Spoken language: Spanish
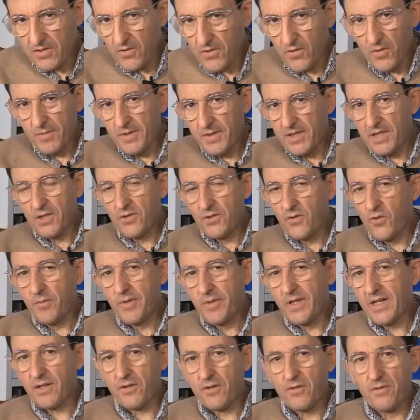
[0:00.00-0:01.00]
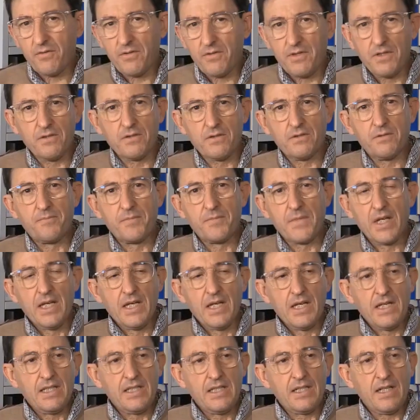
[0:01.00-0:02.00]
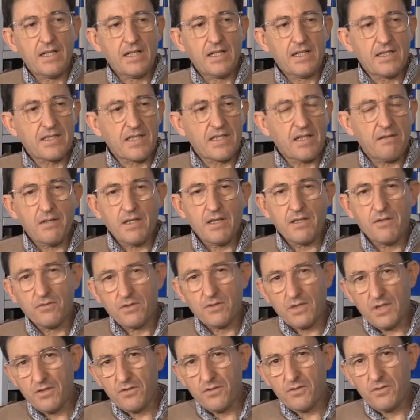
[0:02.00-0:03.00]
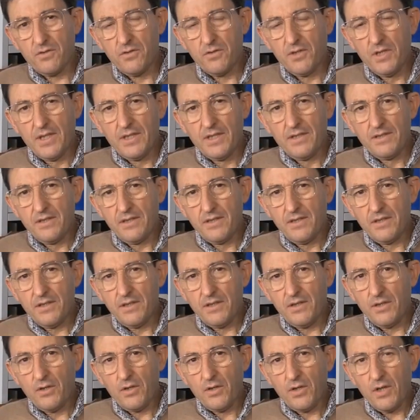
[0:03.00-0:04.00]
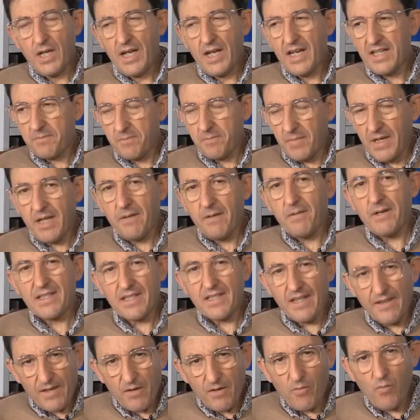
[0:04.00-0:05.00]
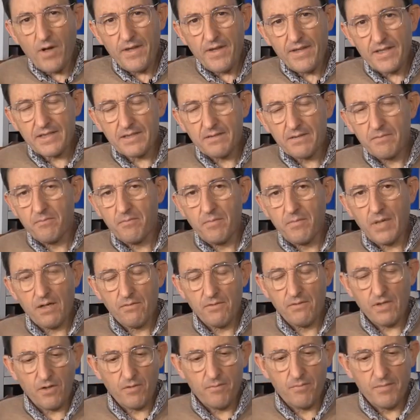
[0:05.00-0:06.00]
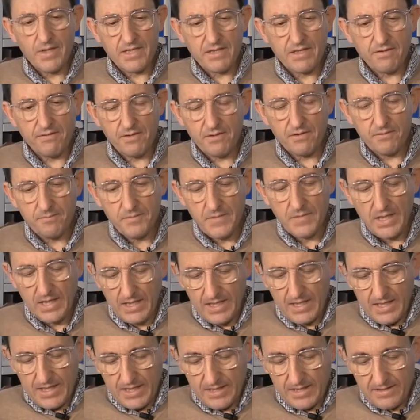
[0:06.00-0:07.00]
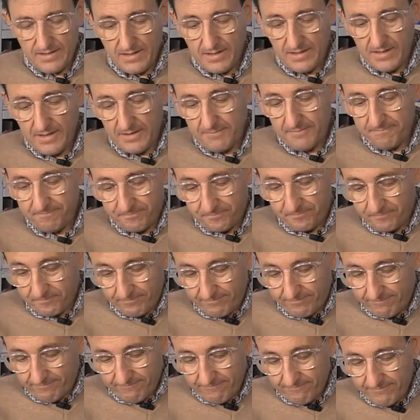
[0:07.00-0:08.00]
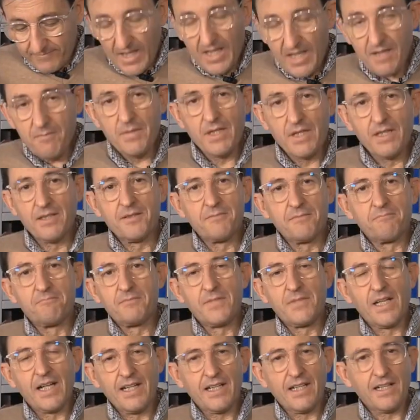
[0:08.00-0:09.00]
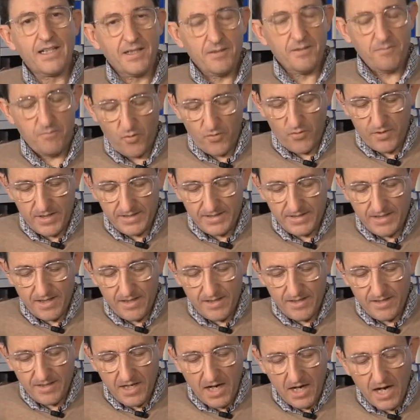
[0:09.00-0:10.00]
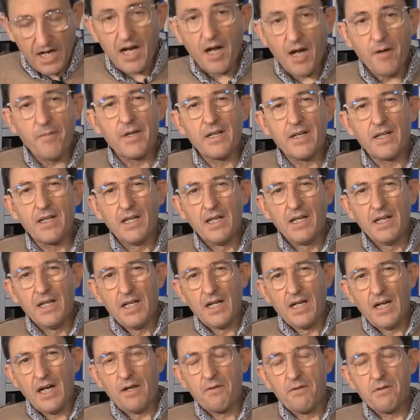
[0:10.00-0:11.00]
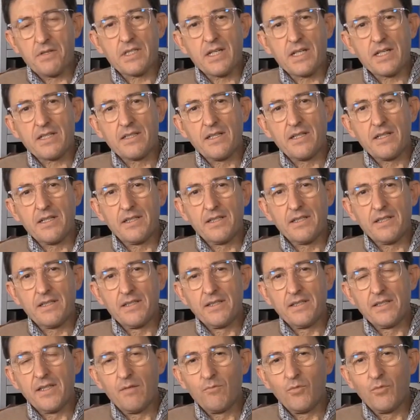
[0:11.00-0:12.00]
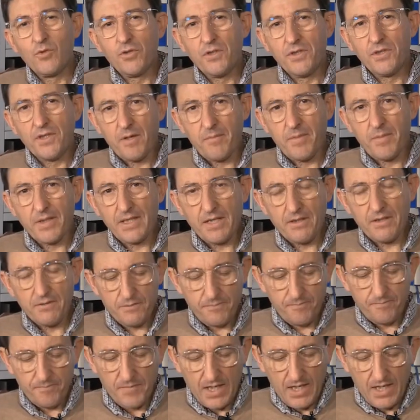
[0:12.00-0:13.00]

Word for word: joven que yo hubiera conocido y el que estaba dotado de eh, las palabras adecuadas para una conversación. Así que me, alegra poder traer a Cabel a nuestra serie del mundo interpretado.